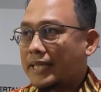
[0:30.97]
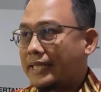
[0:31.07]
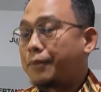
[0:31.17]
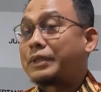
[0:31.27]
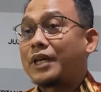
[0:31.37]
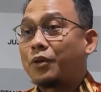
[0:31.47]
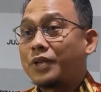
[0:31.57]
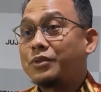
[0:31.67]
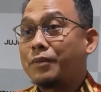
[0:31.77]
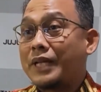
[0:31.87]
Dan yang
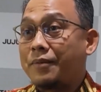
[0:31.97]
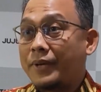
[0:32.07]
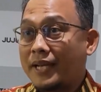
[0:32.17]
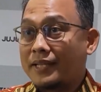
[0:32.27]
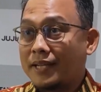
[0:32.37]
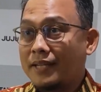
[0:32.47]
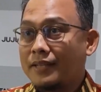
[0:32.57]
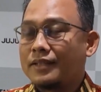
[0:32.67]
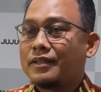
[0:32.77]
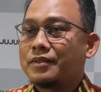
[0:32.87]
bersangkutan sudah menyampaikan kan
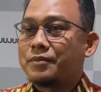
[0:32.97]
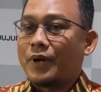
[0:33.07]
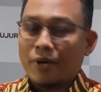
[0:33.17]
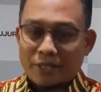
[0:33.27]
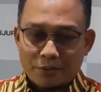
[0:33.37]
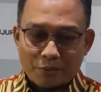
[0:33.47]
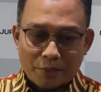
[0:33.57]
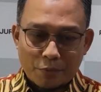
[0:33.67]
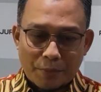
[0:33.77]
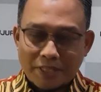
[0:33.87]
bahwa itu
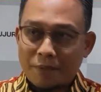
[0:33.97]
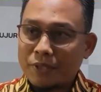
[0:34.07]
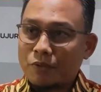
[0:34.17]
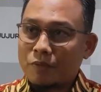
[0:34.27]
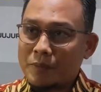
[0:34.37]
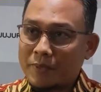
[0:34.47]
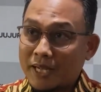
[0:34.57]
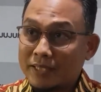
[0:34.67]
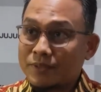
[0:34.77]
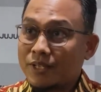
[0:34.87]
2004 sampai
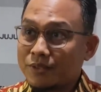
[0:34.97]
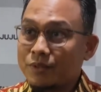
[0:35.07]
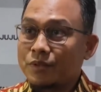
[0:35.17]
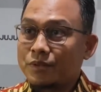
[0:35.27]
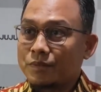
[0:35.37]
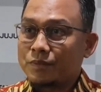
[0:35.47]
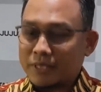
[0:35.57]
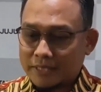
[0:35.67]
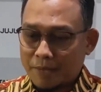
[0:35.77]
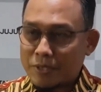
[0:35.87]
2018 sudah ditutup.
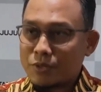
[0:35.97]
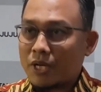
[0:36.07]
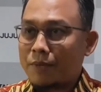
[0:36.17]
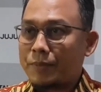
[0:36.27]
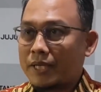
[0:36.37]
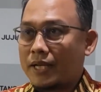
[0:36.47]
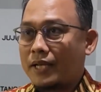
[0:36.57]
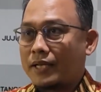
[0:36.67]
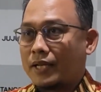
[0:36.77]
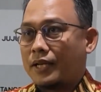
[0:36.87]
Ketika masuk ke KPK
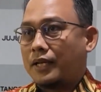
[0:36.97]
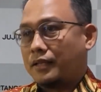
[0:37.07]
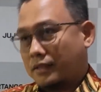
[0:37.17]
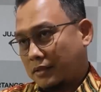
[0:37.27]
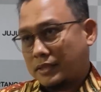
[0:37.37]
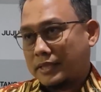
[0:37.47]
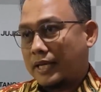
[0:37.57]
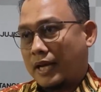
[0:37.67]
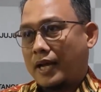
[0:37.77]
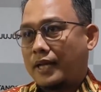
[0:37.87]
ya
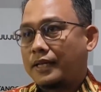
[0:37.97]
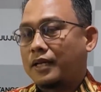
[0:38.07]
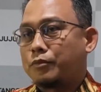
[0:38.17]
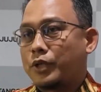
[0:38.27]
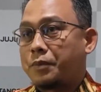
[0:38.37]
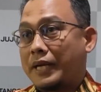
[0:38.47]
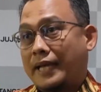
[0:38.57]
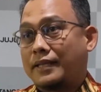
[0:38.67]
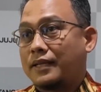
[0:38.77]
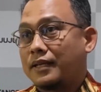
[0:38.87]
tidak ada kemudian
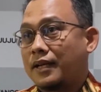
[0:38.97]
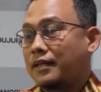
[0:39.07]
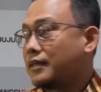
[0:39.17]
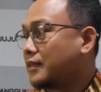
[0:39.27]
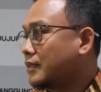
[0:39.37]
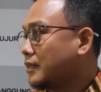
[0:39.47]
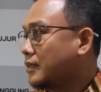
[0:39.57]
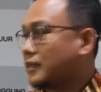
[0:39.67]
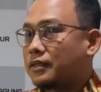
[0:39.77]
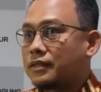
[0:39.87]
berkaitan dengan
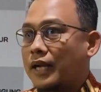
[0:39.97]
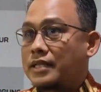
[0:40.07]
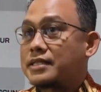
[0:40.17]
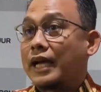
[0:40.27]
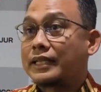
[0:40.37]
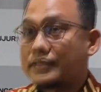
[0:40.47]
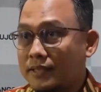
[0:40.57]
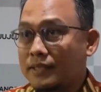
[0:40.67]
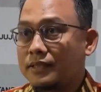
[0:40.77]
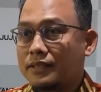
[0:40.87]
uh,
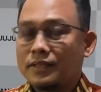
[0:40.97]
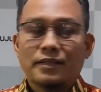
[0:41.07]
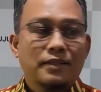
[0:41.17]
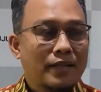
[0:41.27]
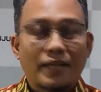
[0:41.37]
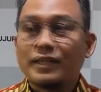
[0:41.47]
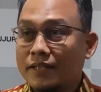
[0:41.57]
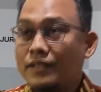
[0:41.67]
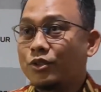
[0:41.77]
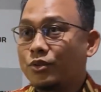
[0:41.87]
transaksi tadi
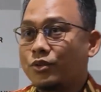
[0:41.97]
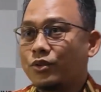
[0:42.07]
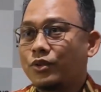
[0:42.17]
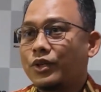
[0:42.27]
itu.